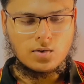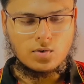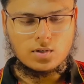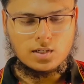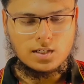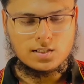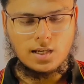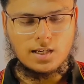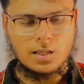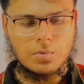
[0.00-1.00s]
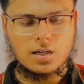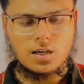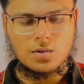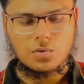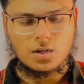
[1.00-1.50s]
और इसे इनेबल
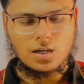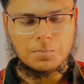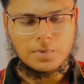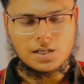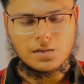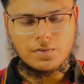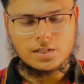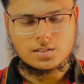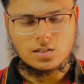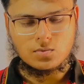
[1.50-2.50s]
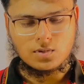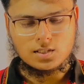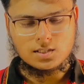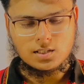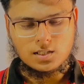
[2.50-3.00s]
कर लूँगा मैं रिफ़्रेश करूँगा जी